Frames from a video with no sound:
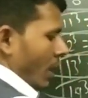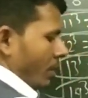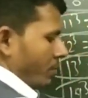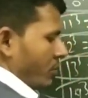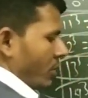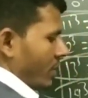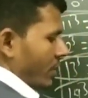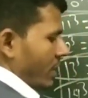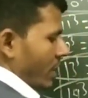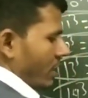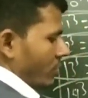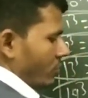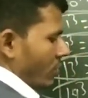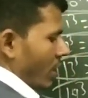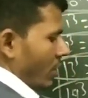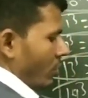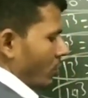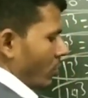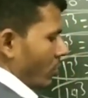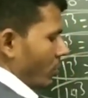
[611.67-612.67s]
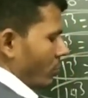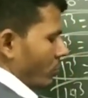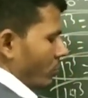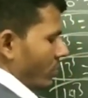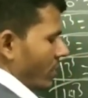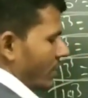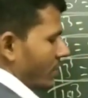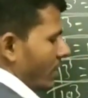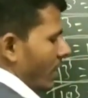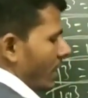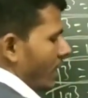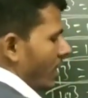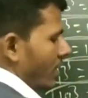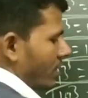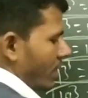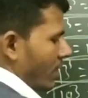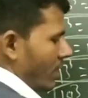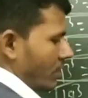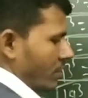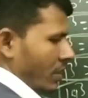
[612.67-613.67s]
अब तीन के स्क्वायर नौ नौ दुनिया अठारह
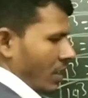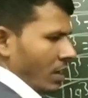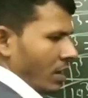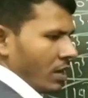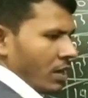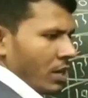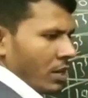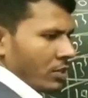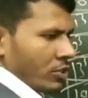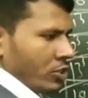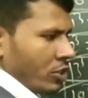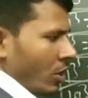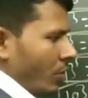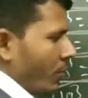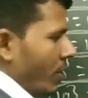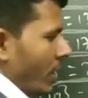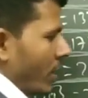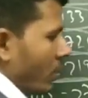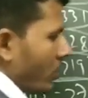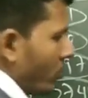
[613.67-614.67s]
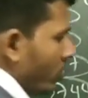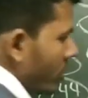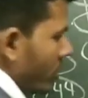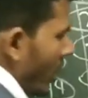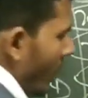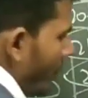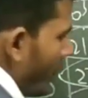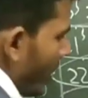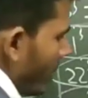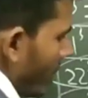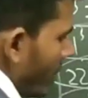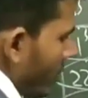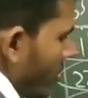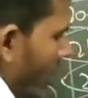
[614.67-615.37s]
अठारह थी चौवन दू छप्पन के